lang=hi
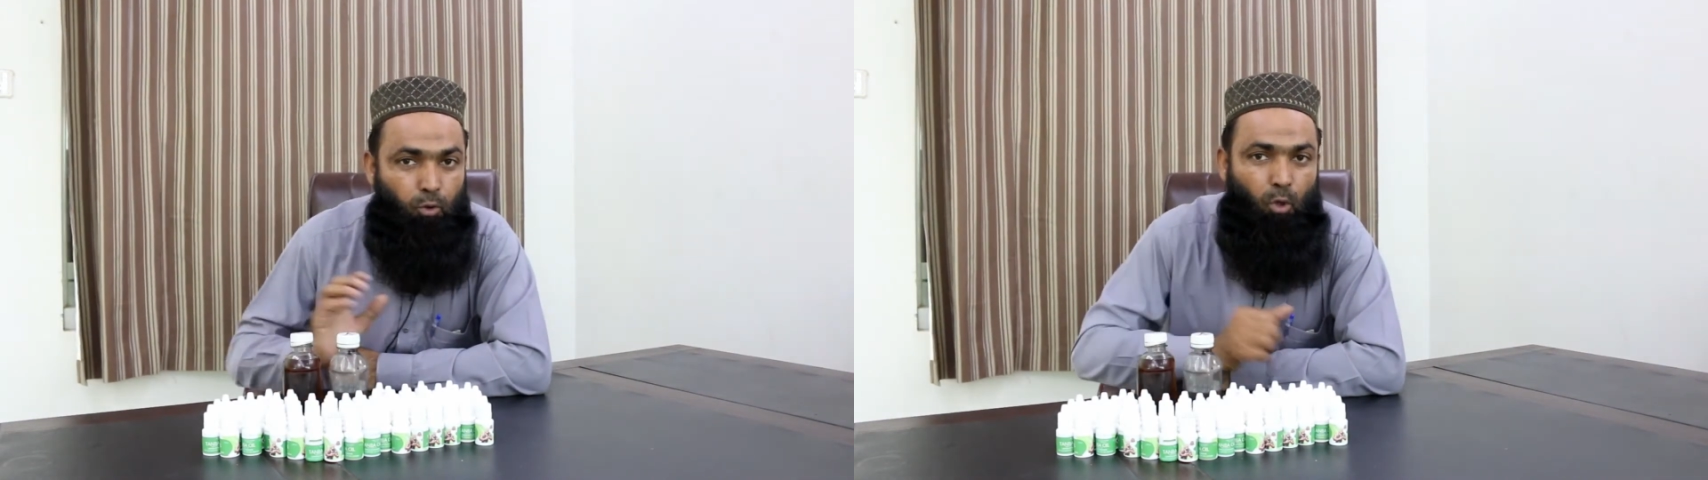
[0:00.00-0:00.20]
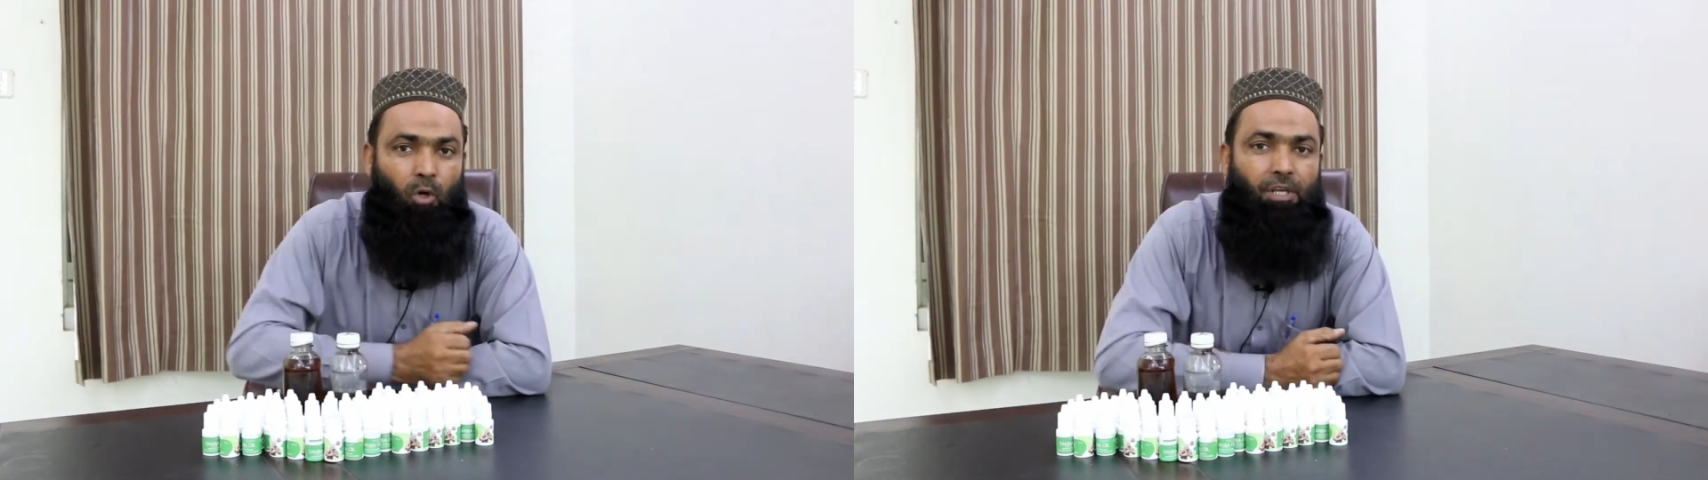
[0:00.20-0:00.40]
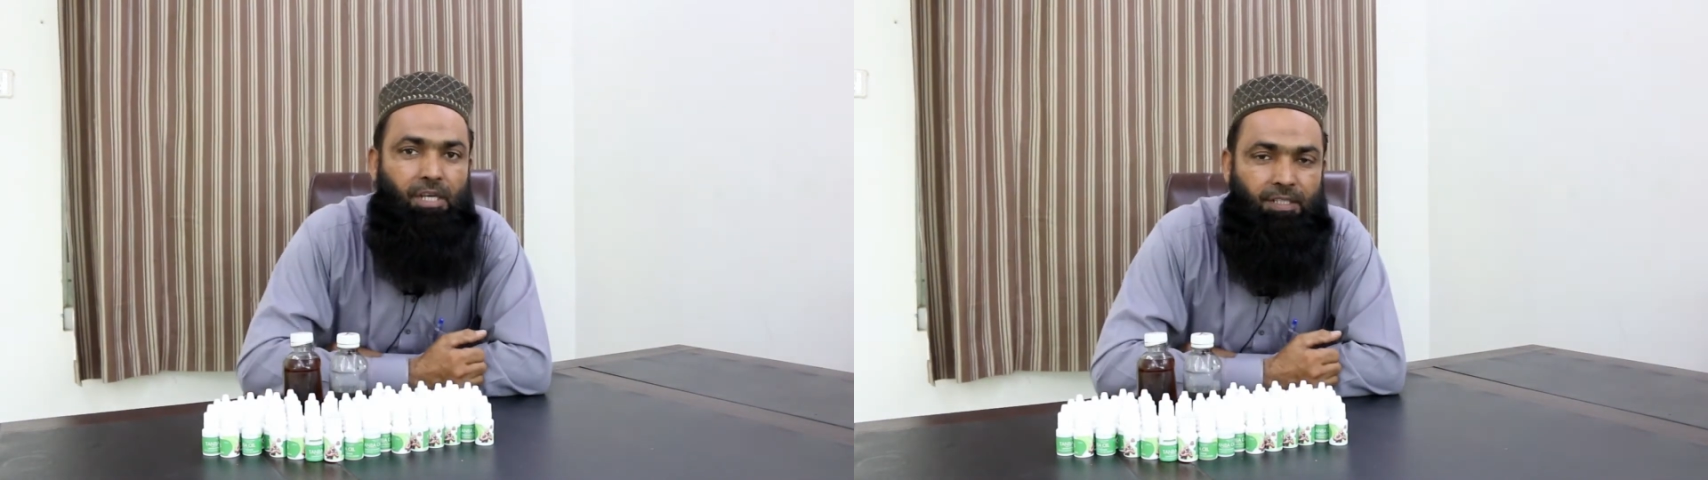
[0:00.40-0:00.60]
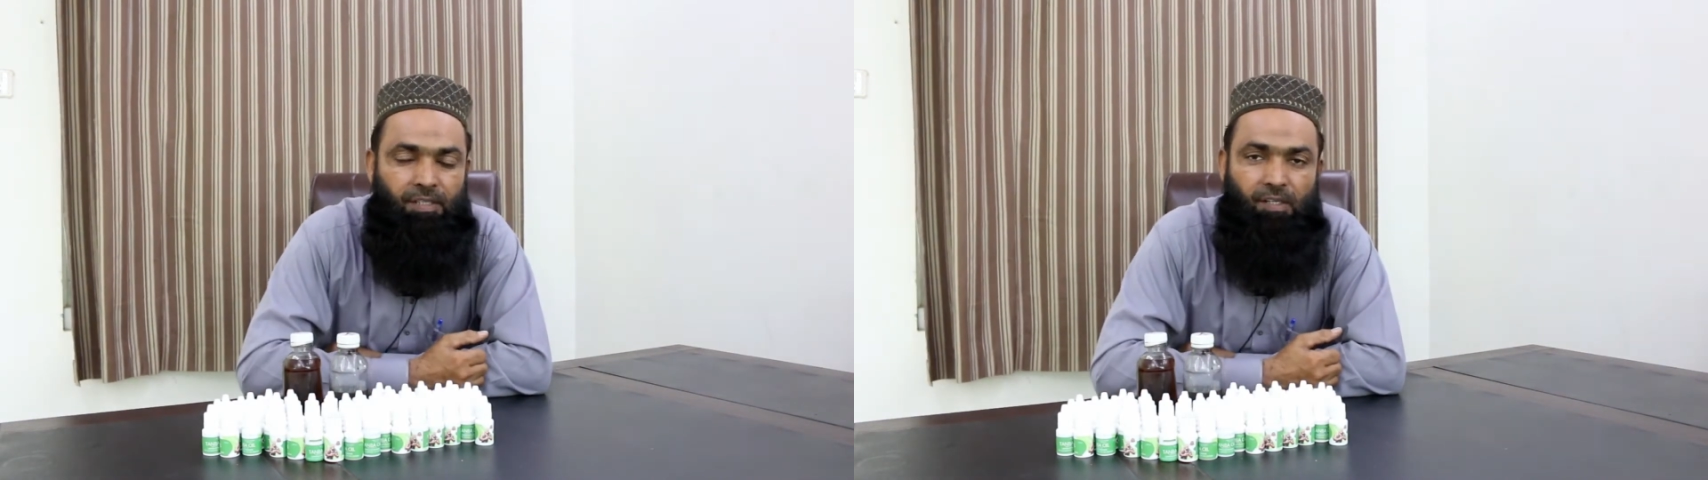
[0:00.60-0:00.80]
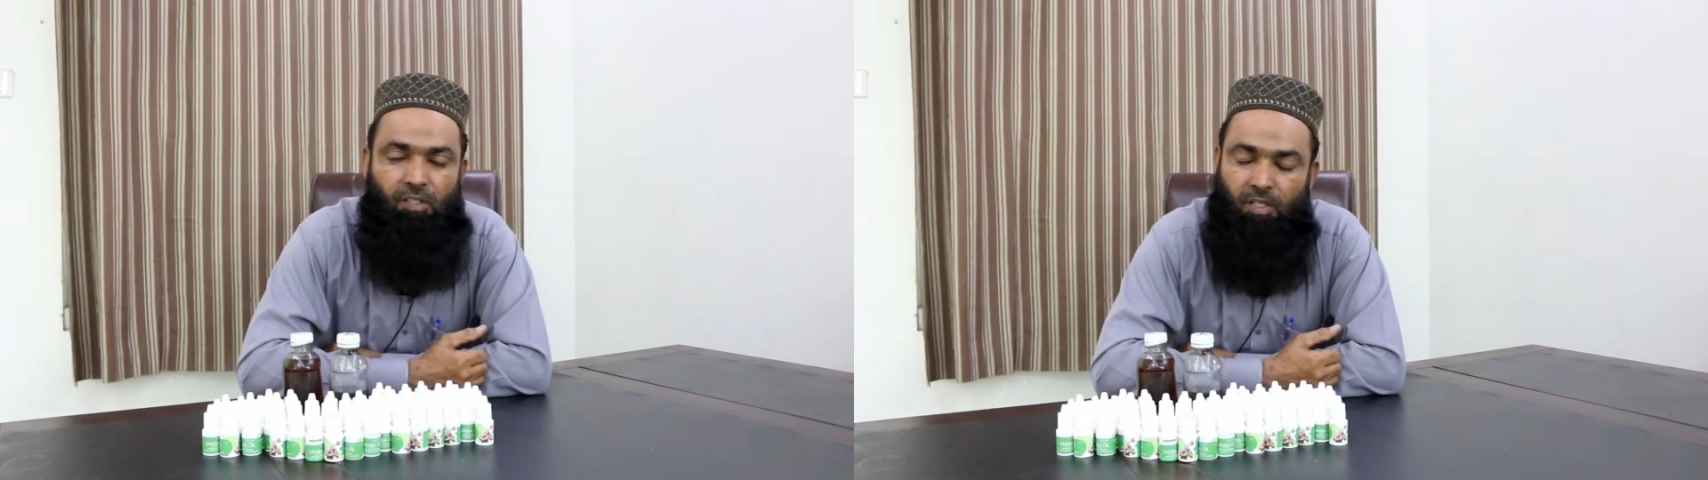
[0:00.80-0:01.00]
दोनों ही
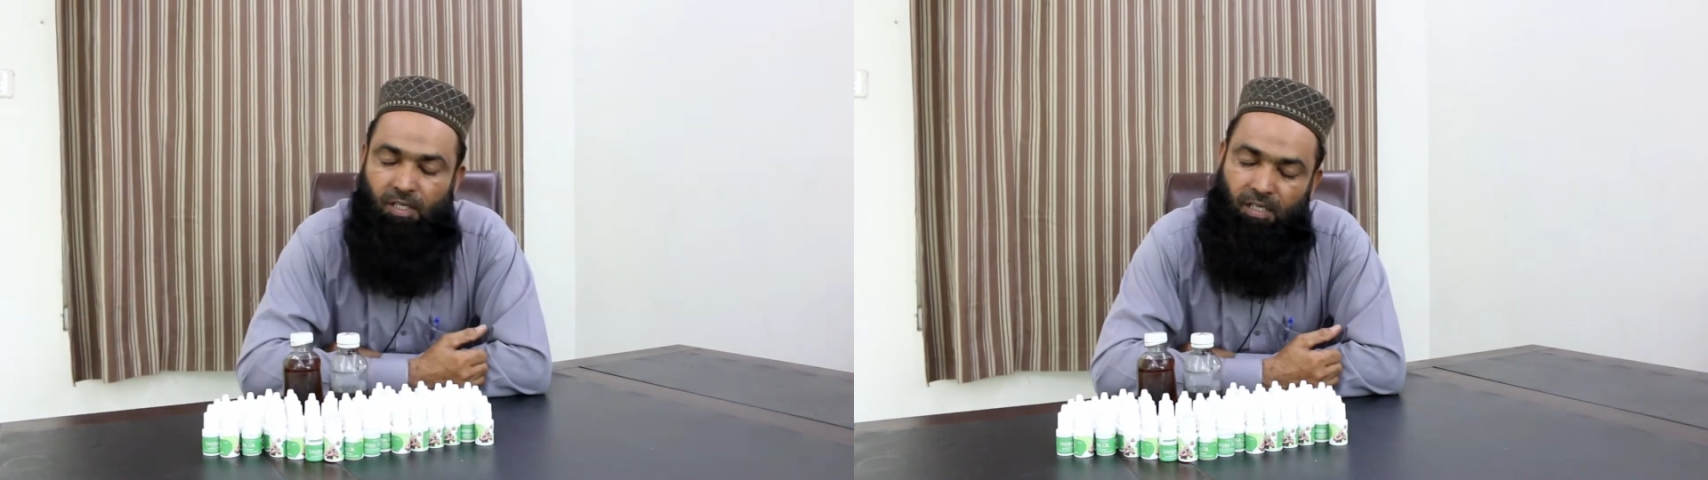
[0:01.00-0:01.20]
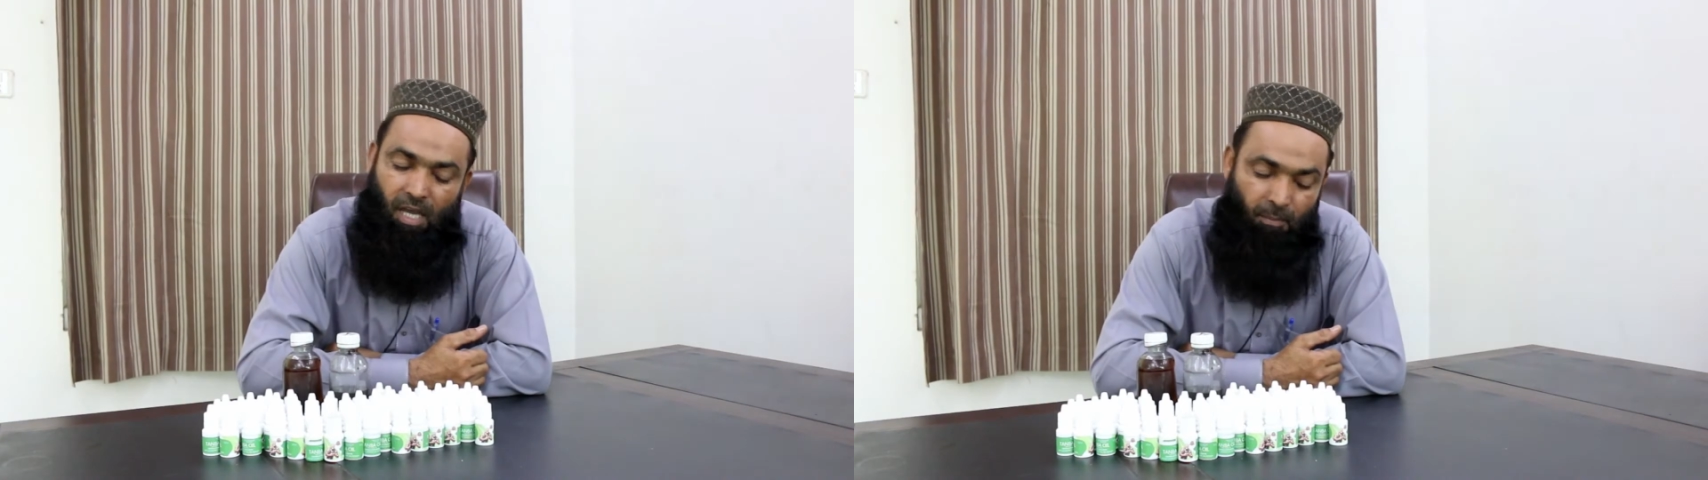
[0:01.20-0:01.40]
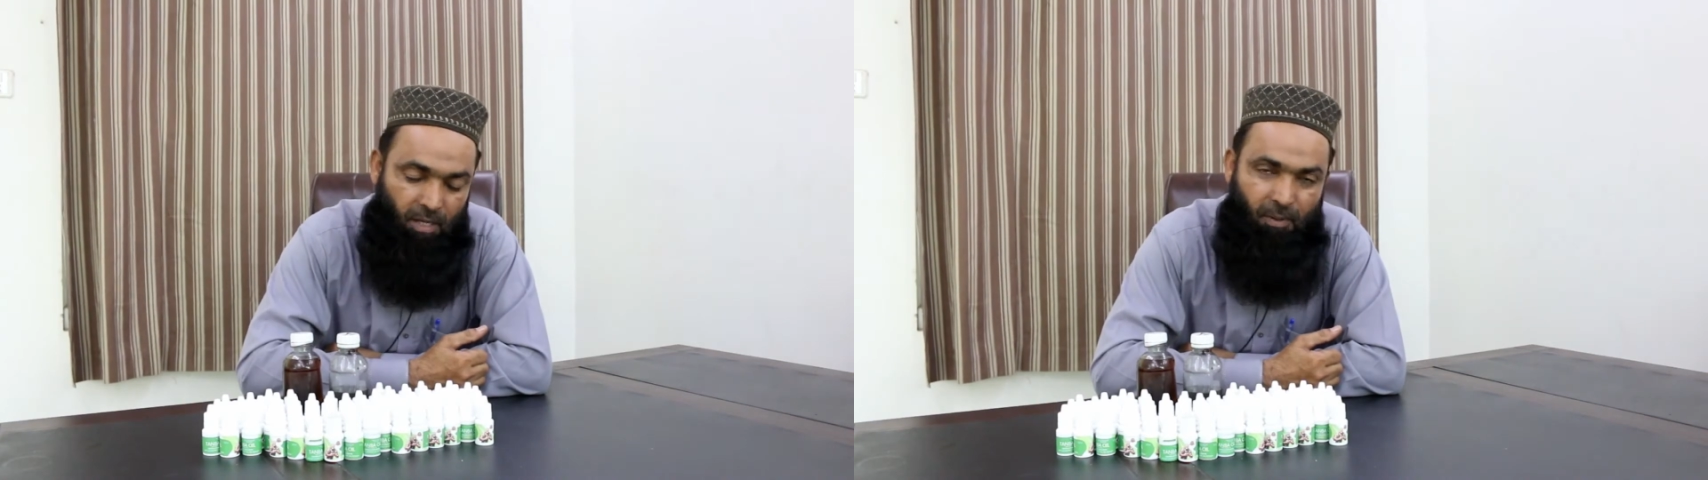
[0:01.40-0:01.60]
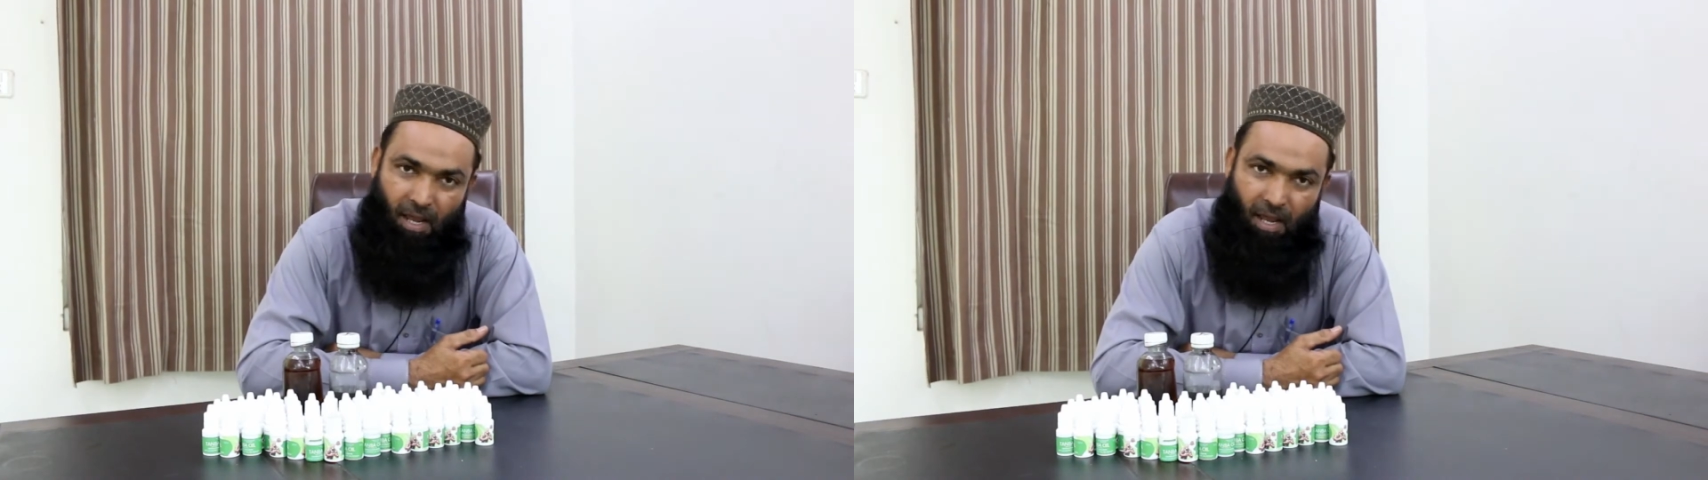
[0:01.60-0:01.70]
अक्सर दर्जे के हमने